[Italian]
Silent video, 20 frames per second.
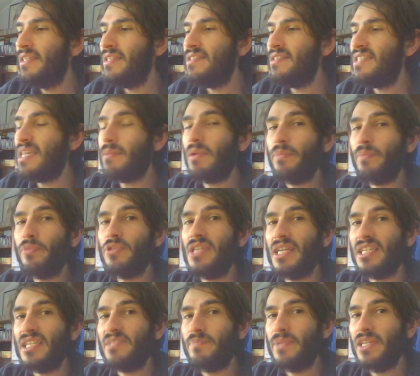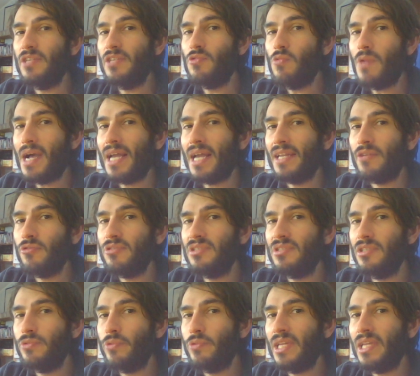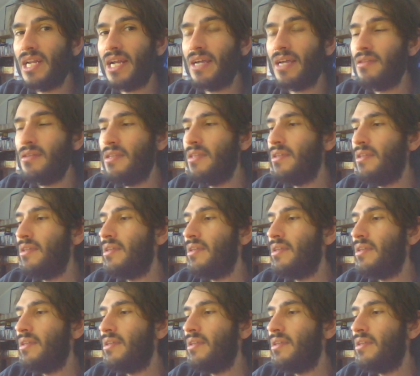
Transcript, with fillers: insieme al potere spirituale costituirà